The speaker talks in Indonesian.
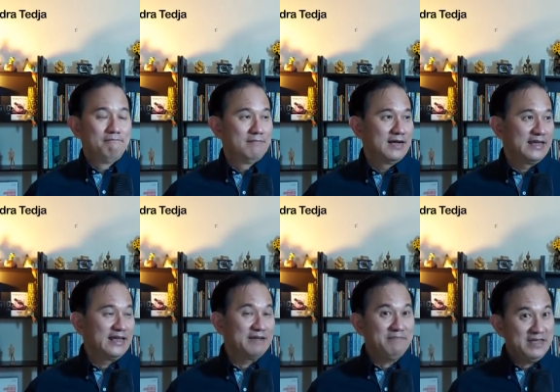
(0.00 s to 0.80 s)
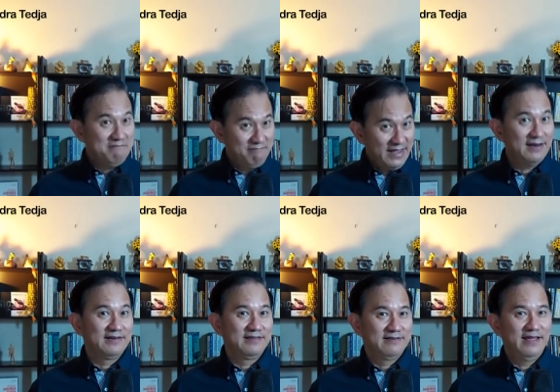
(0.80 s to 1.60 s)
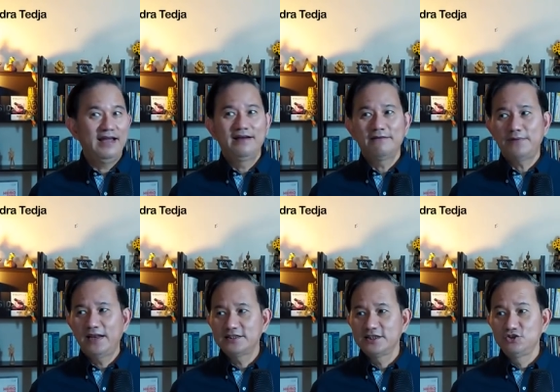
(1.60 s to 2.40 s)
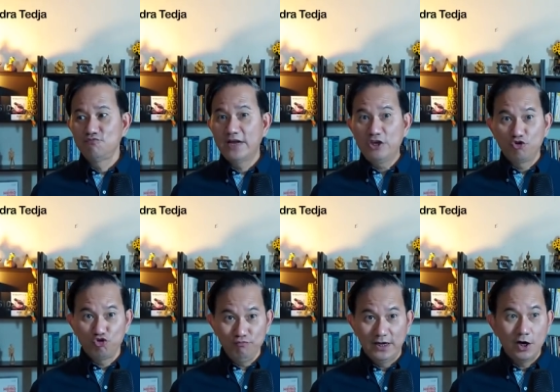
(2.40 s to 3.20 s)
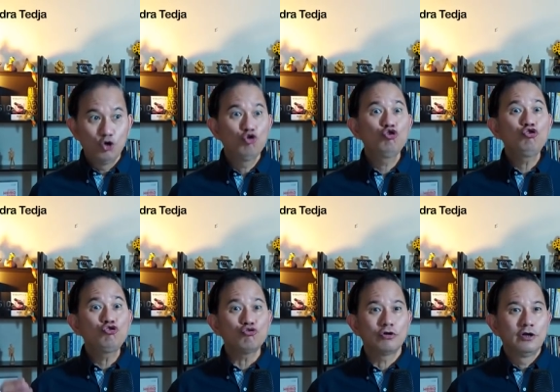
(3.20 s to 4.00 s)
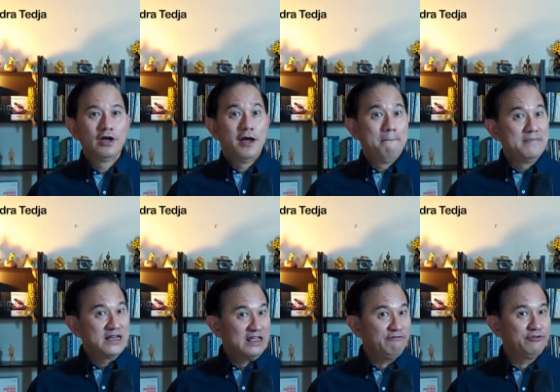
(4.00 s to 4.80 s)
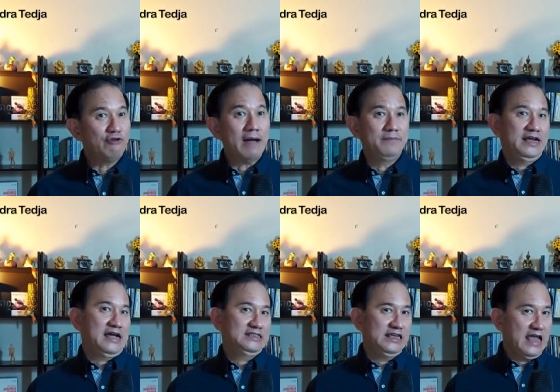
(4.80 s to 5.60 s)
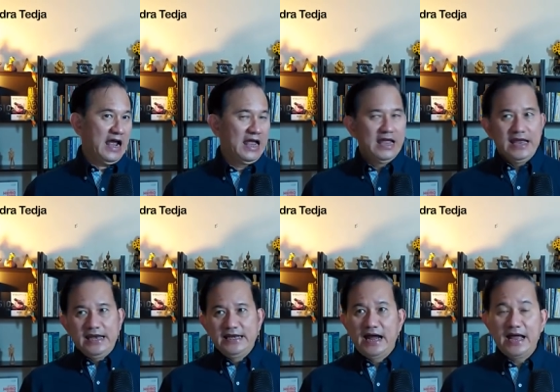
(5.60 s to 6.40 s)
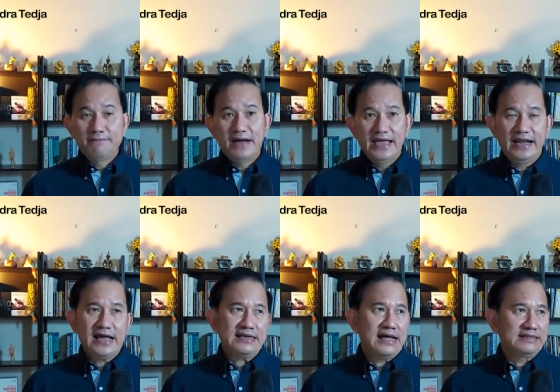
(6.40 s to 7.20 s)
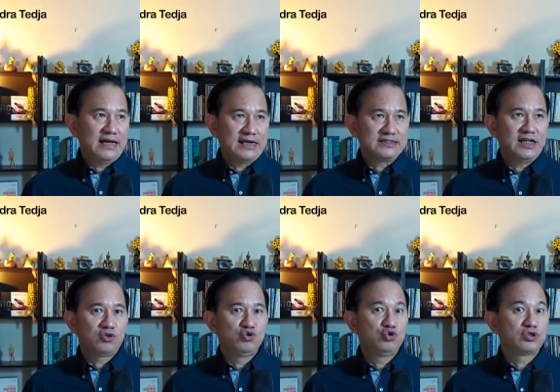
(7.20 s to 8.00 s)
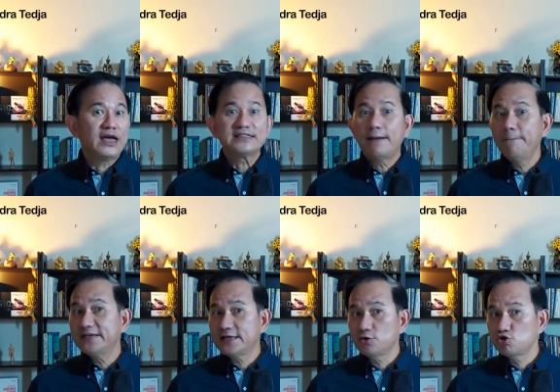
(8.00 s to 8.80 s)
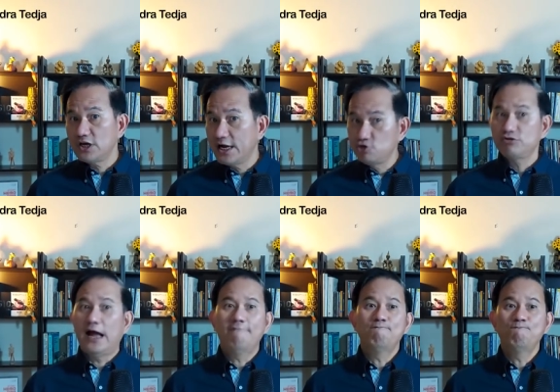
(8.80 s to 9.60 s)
mengirim email gitu ya kepada sejumlah youtuber untuk mereview aplikasinya dengan bayaran antara 1 juta sampai satu setengah juta.